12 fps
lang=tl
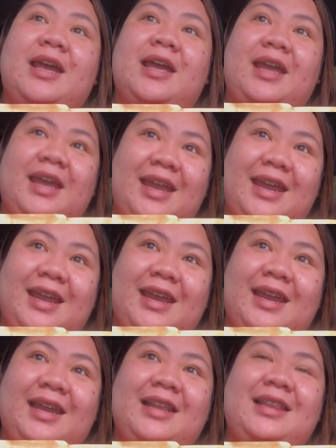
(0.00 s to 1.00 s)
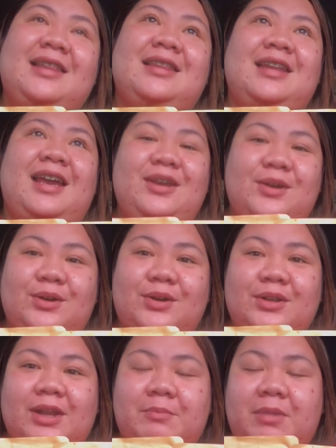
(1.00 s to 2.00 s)
And,
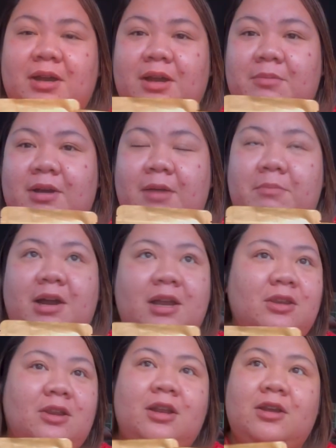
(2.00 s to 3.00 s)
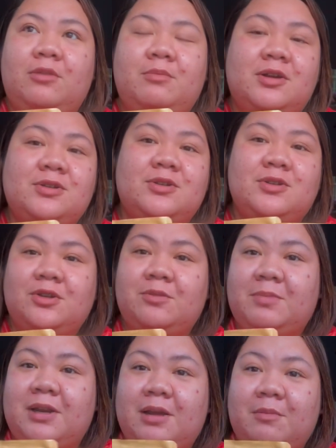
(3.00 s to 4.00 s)
ayun, abang, abang, abangan nyo lang yung mga susunod
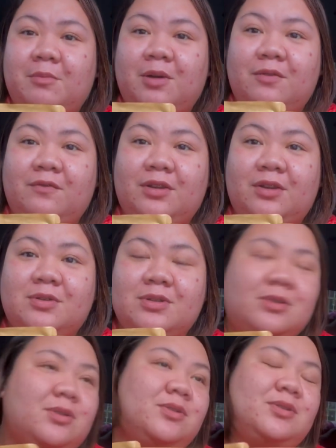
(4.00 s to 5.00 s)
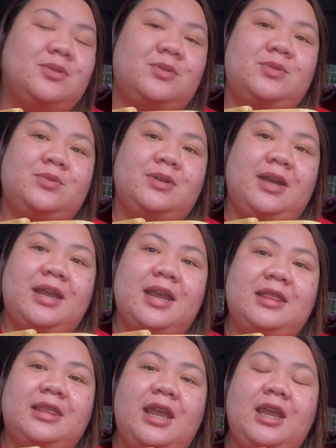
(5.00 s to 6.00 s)
pa namin mga videos, no? So,
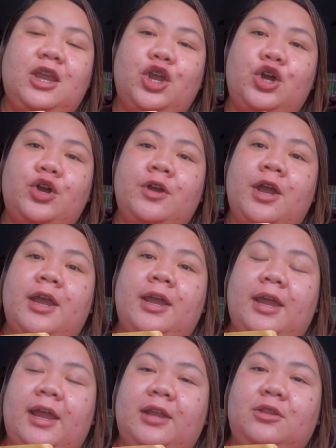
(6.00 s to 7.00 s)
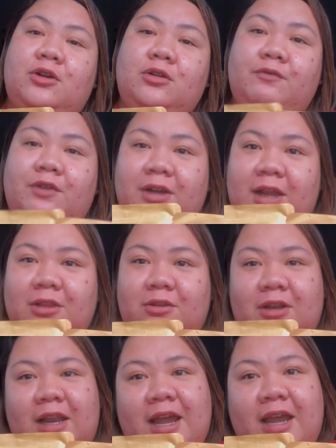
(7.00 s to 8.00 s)
again, thank you. And don't forget
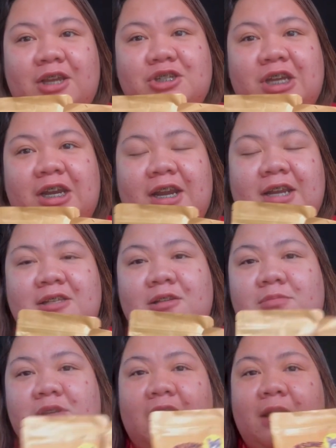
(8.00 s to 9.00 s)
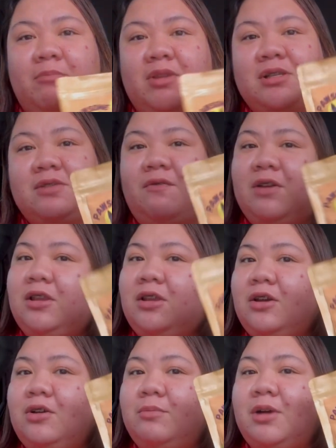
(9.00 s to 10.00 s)
to like, share, and subscribe this
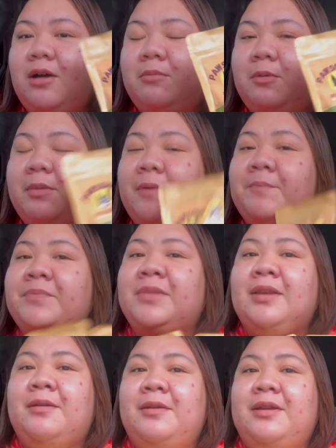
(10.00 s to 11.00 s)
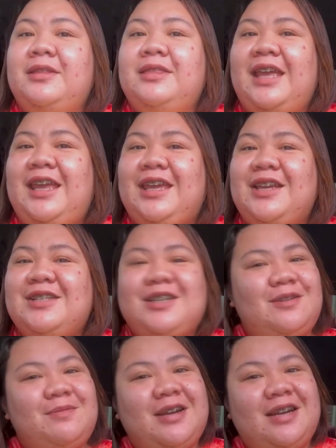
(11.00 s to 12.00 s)
video, mga mama. Thank you
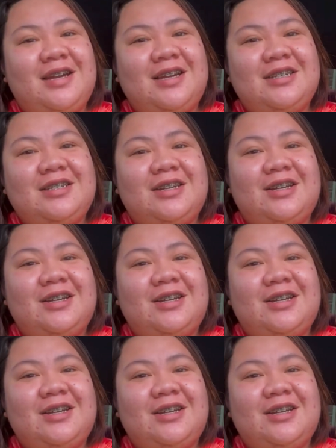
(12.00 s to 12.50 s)
so much!